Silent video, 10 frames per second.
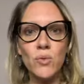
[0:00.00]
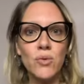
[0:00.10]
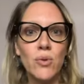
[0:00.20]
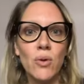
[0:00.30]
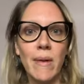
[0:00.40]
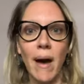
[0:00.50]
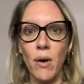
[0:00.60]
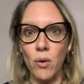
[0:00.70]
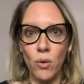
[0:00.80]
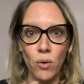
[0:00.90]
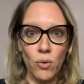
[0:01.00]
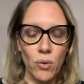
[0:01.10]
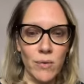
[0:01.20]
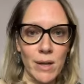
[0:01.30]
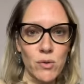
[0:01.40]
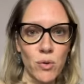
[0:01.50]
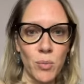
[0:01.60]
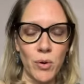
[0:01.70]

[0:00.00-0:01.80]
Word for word: ou sur ta reconversion